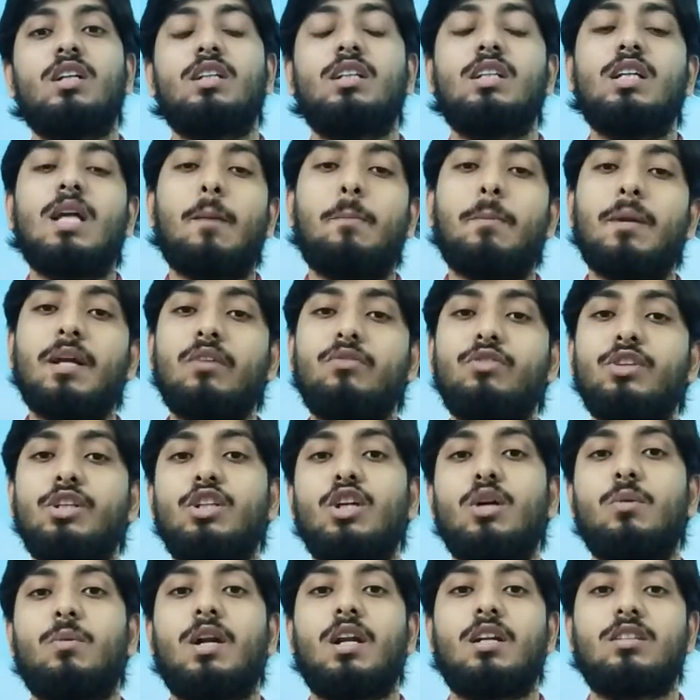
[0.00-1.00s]
নিয়ে আপনাকে
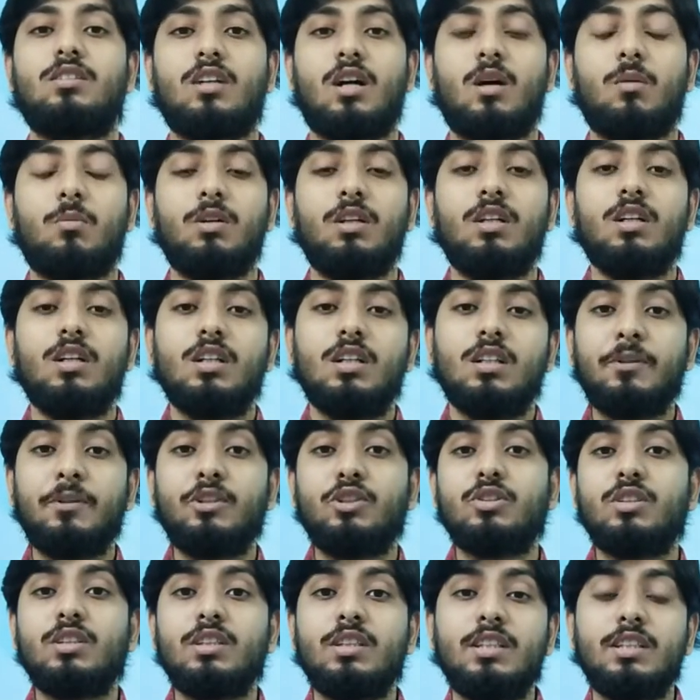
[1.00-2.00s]
ভিডিও বানাতে হবে আপনি
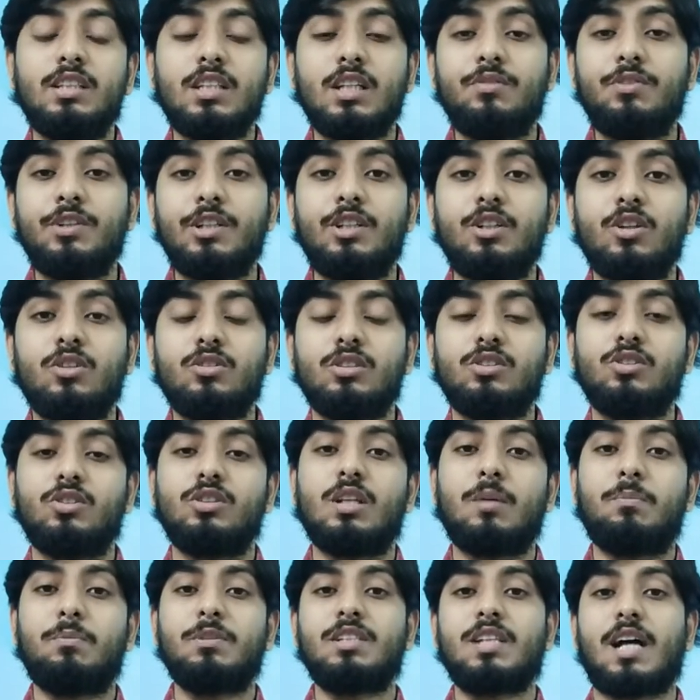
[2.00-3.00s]
যদি নিজের ভিডিওতে
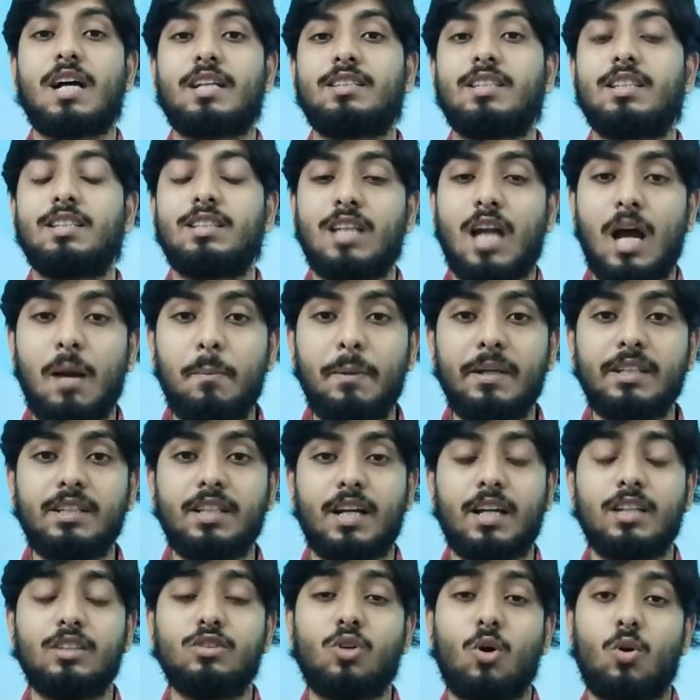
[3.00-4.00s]
যদি আপনি সাকসেস না পেয়ে
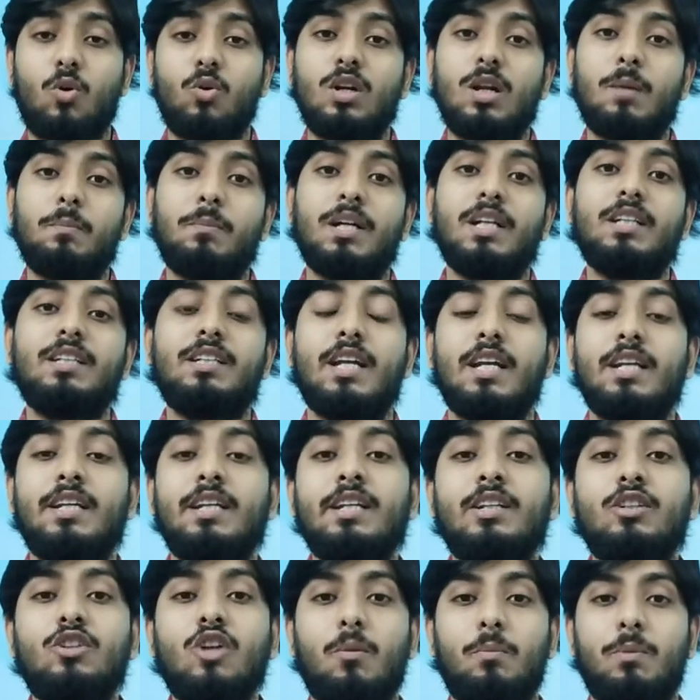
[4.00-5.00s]
থাকেন তখন আপনাকে
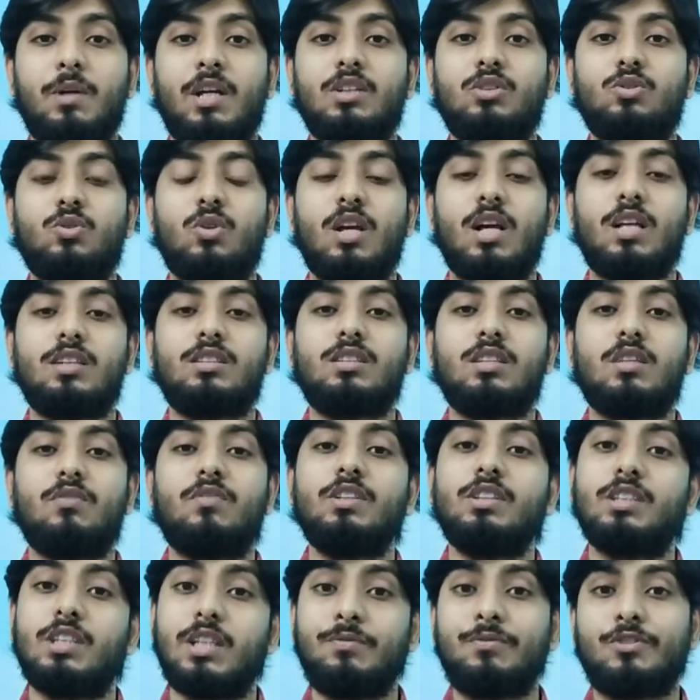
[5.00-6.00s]
ট্রেন্ডিং টপিকে চলে আসতে
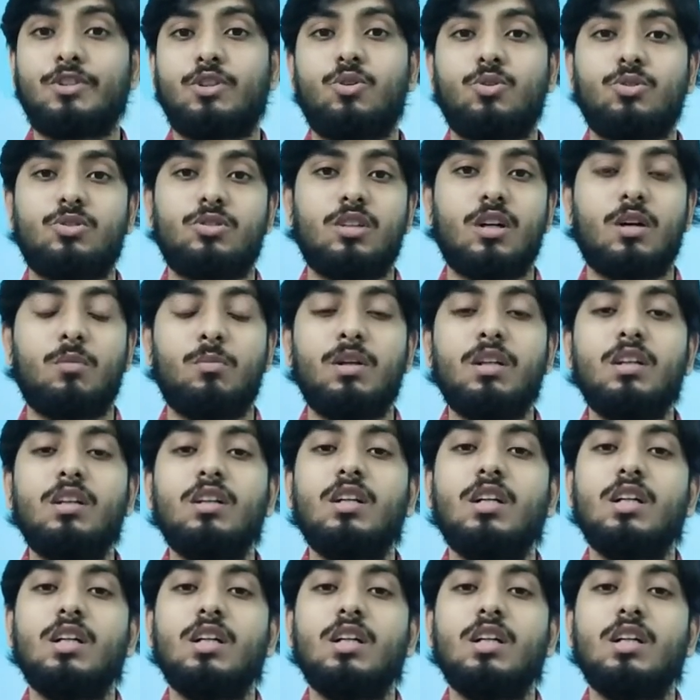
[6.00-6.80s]
হবে শিফট করতে হবে